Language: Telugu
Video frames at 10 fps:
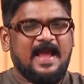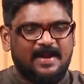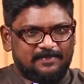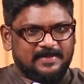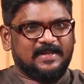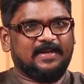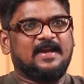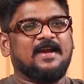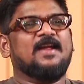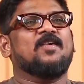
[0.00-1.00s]
ఆయన
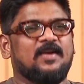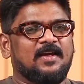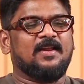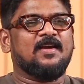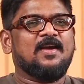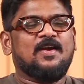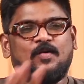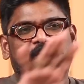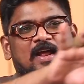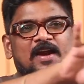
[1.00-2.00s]
పెద్దరికంగానే ఉండాలి
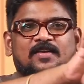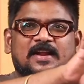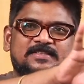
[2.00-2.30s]
కొన్నాళ్ళు